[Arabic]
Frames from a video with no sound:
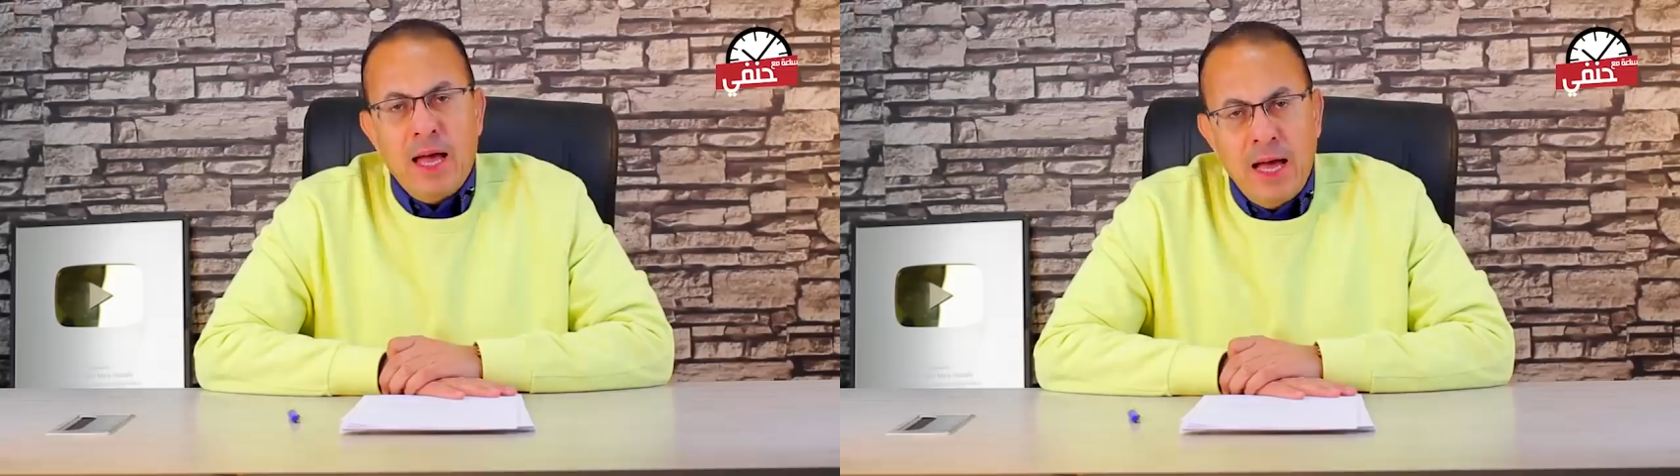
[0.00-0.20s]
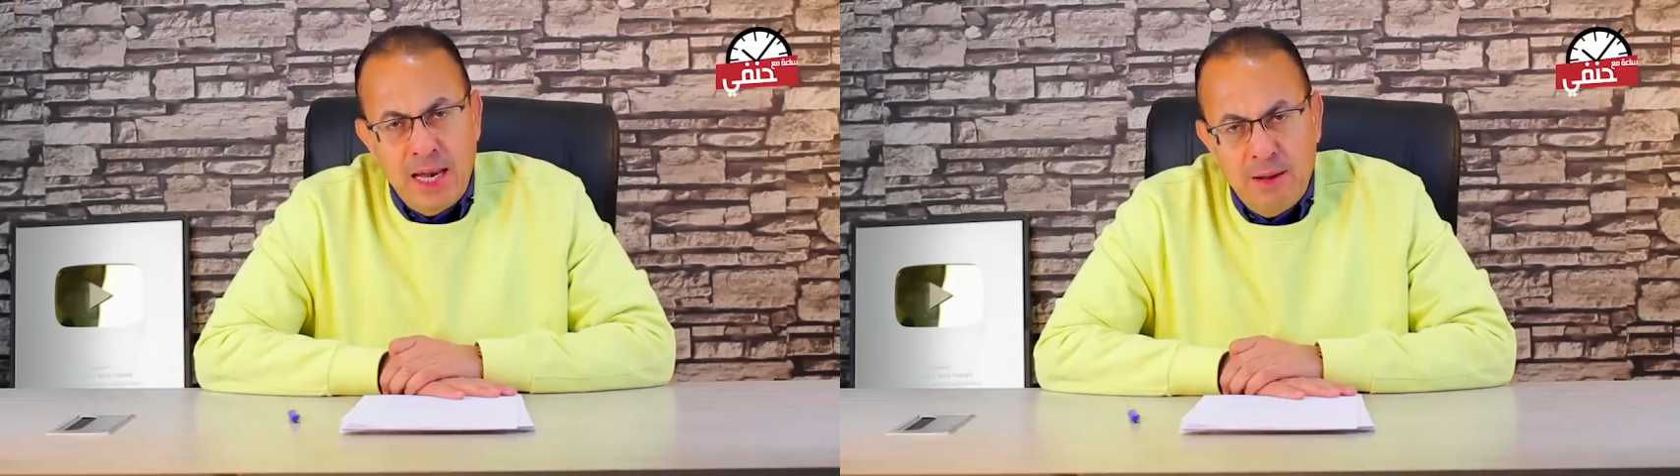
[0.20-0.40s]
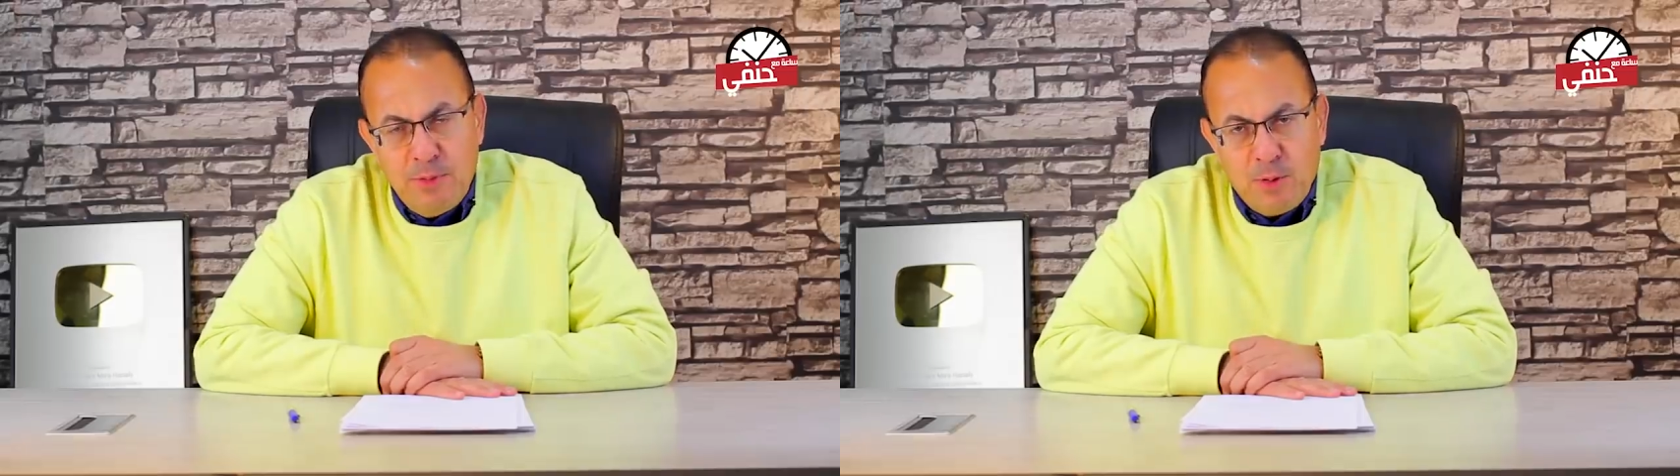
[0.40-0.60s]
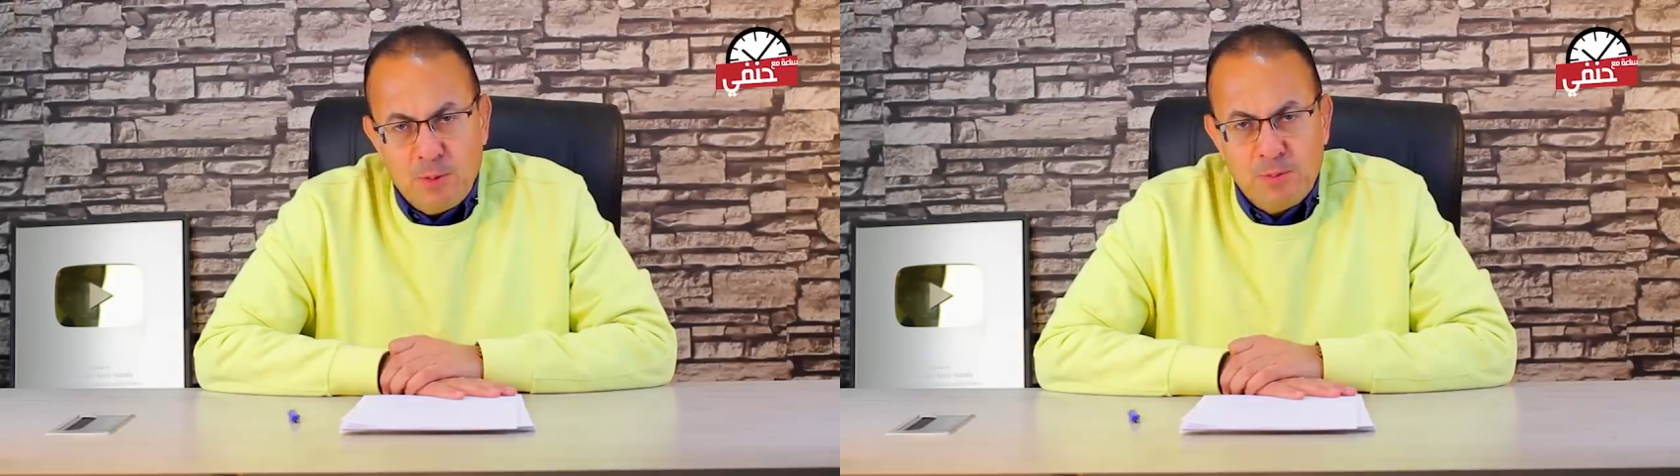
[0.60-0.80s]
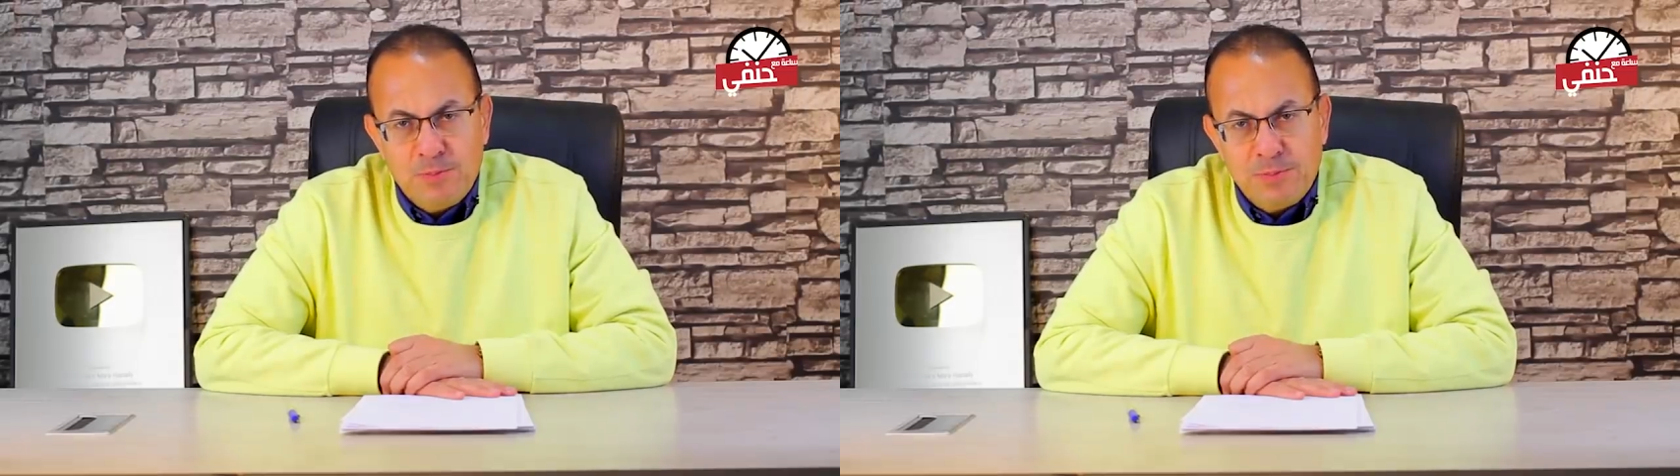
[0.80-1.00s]
أهلا
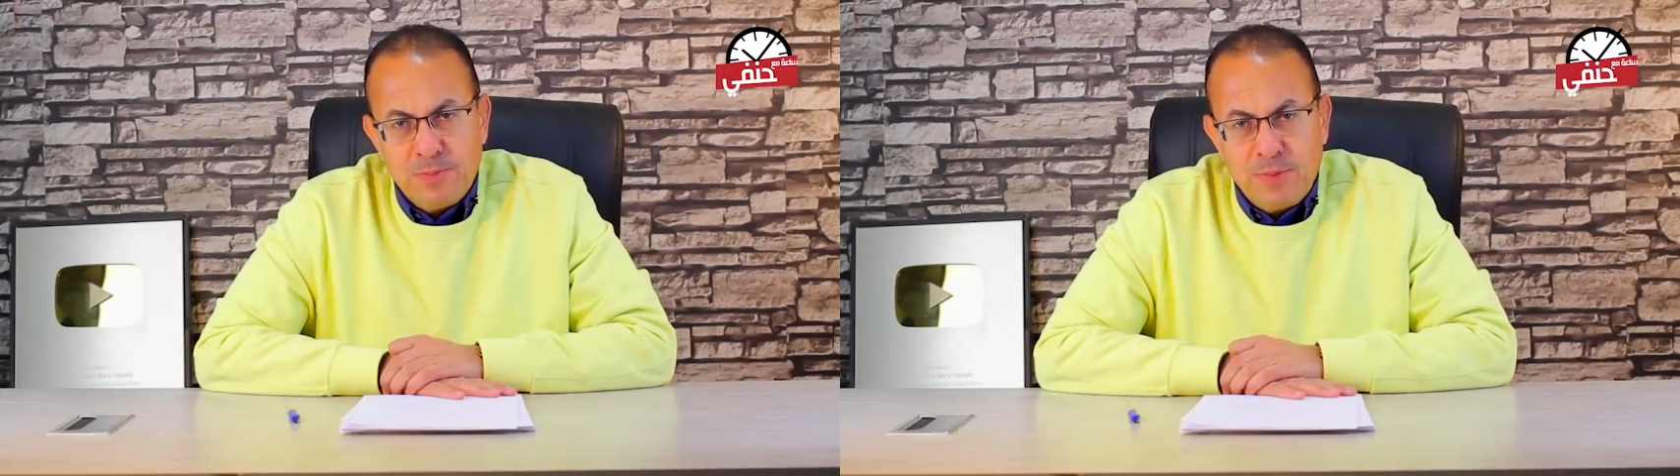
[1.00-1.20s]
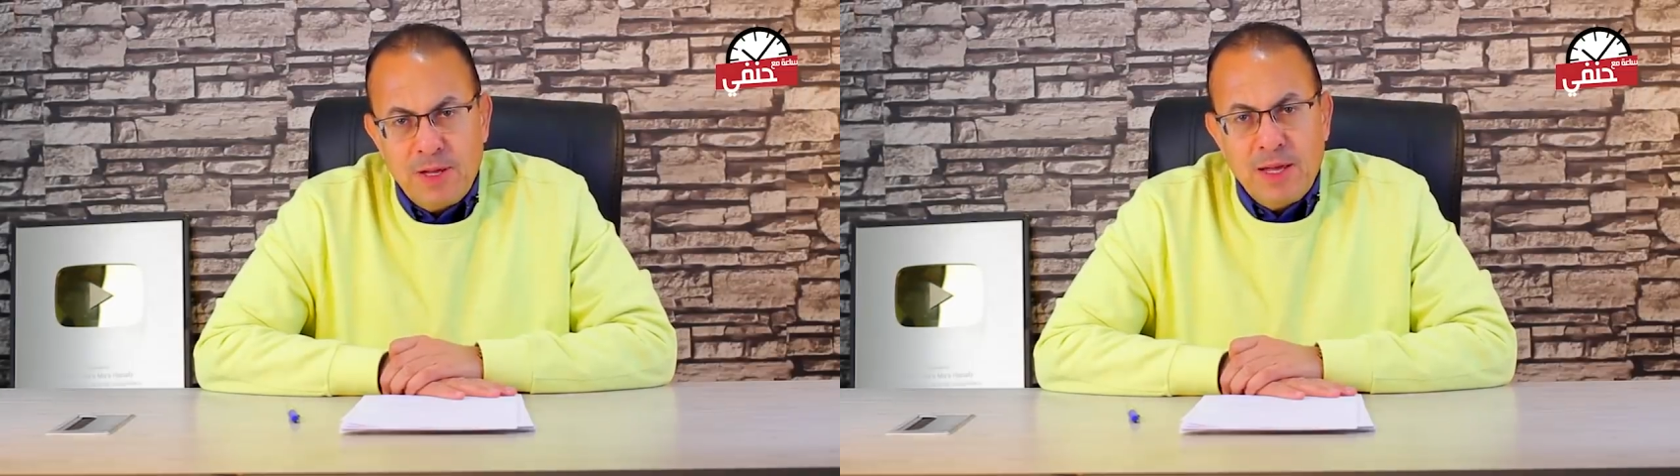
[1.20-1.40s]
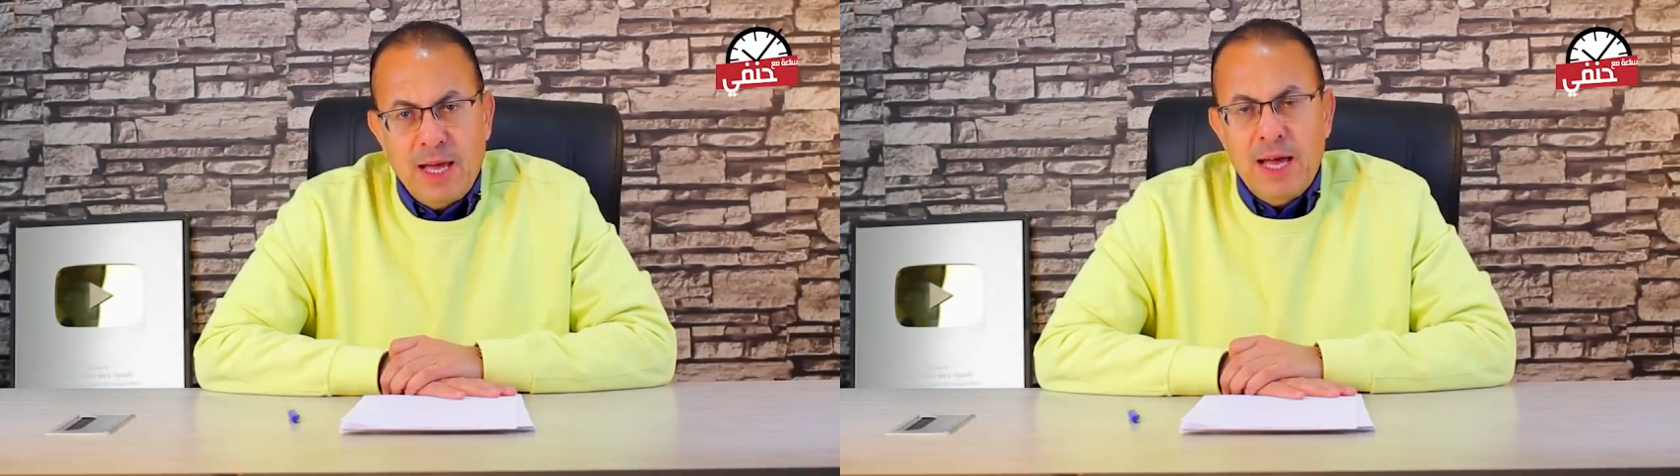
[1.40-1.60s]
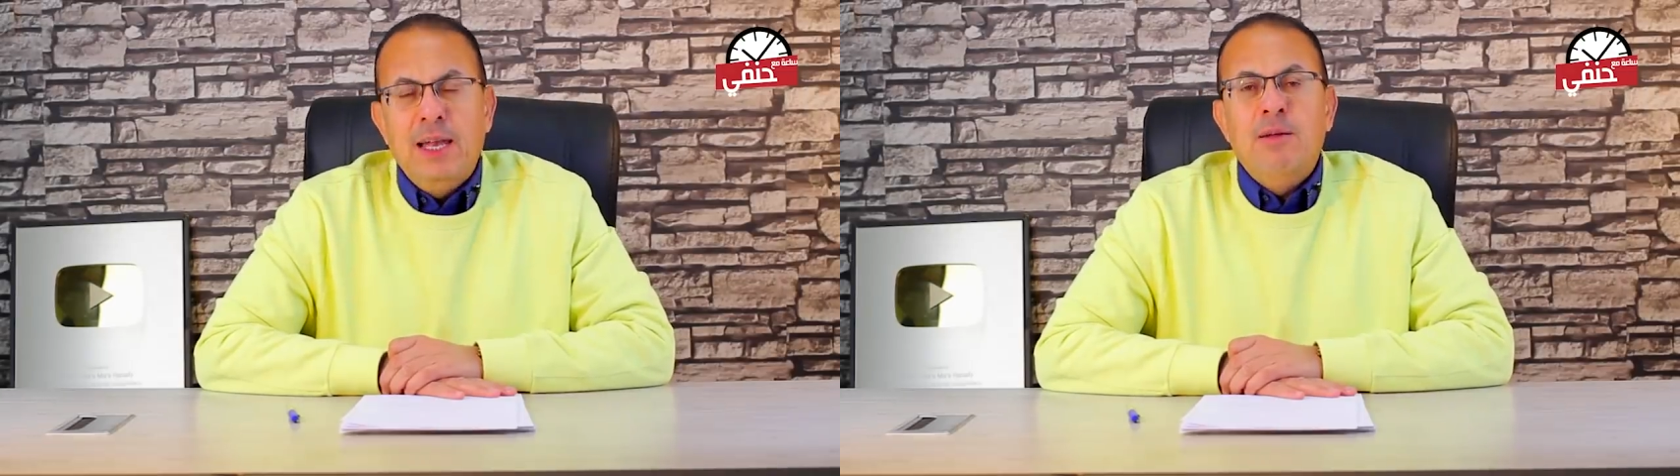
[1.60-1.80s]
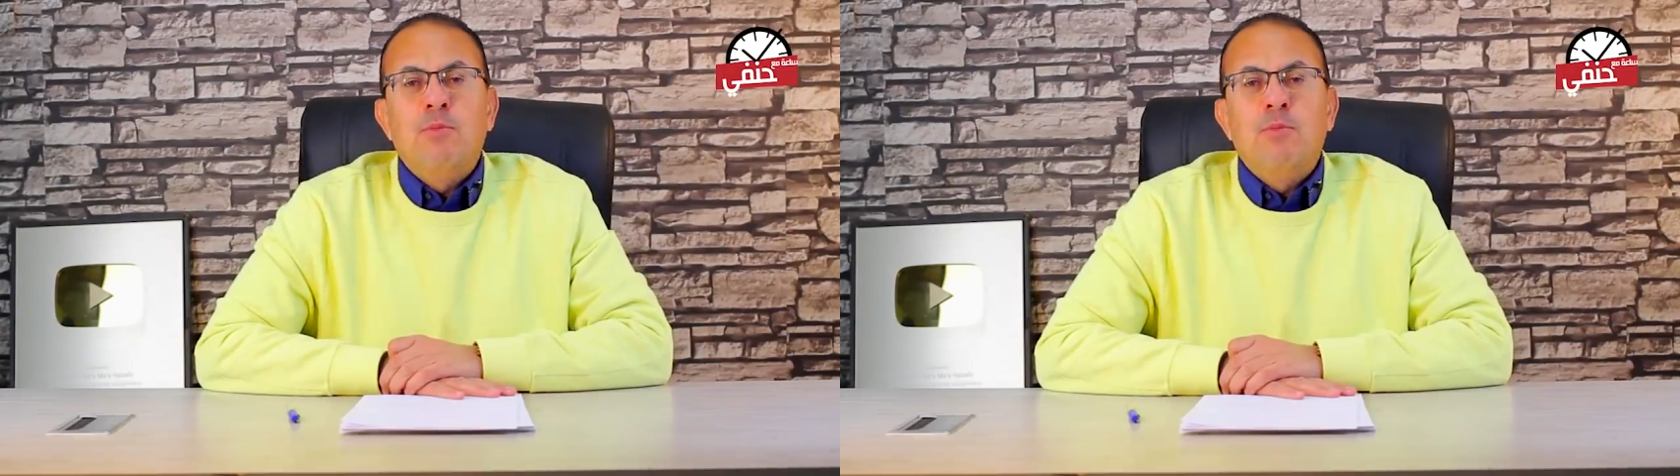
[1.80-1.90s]
بكم أهلا